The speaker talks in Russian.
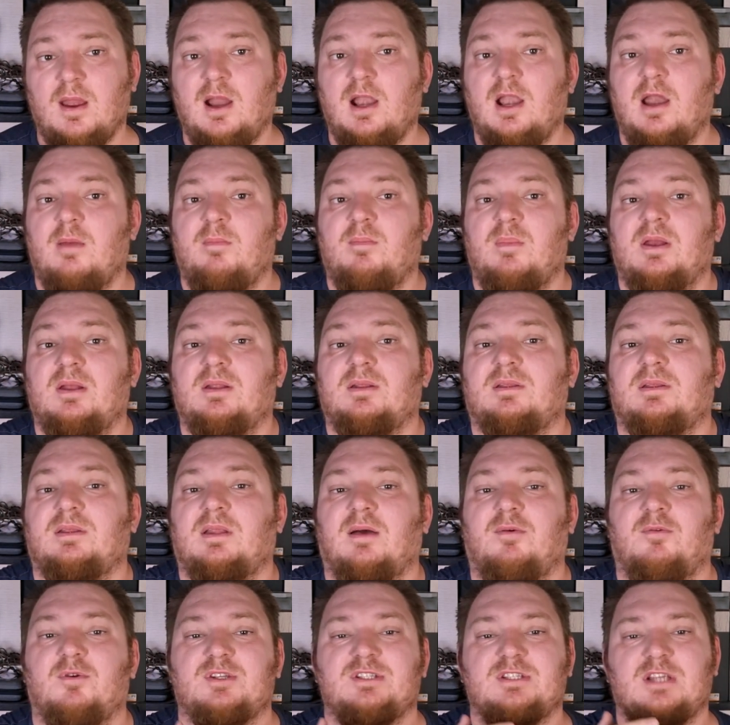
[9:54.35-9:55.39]
элемент
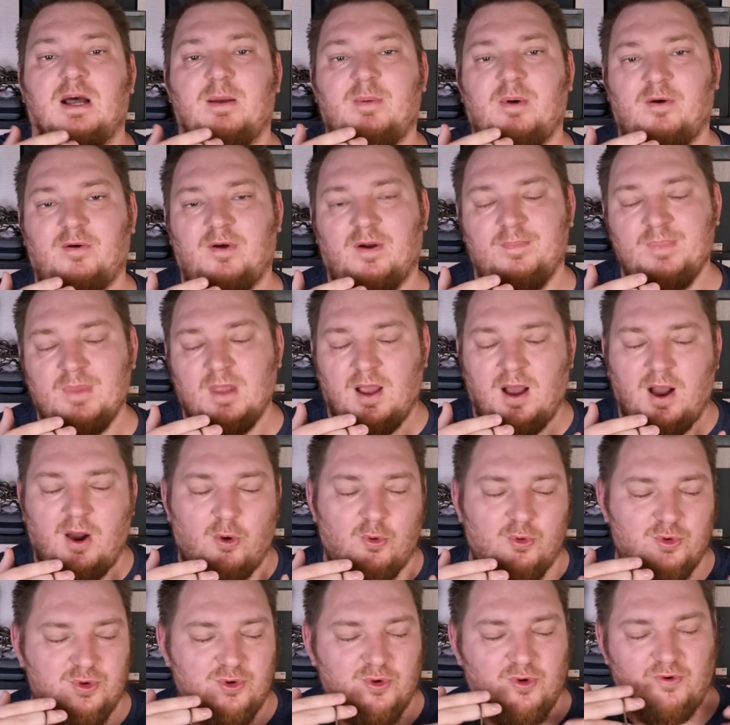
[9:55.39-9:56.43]
того самого
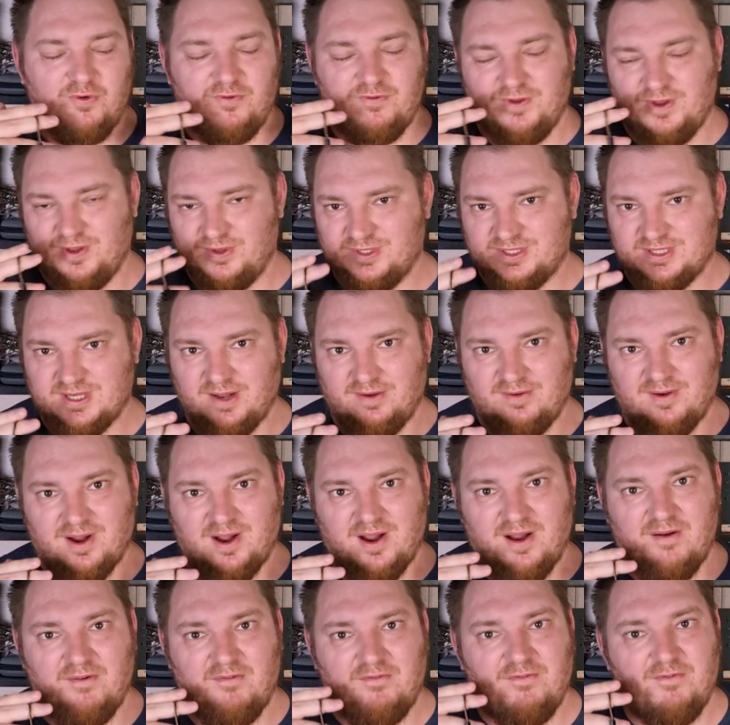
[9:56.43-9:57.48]
аудиофилского
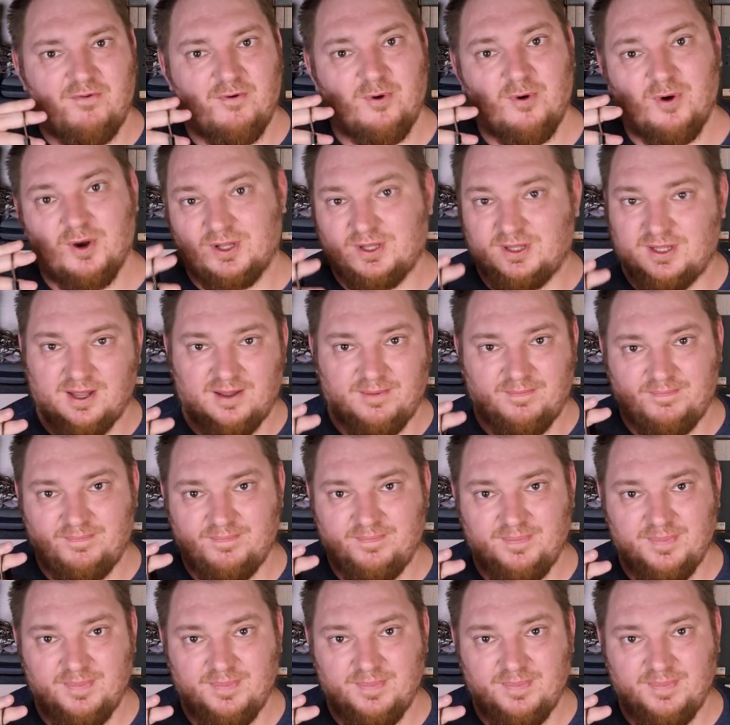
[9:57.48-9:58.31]
комфорта.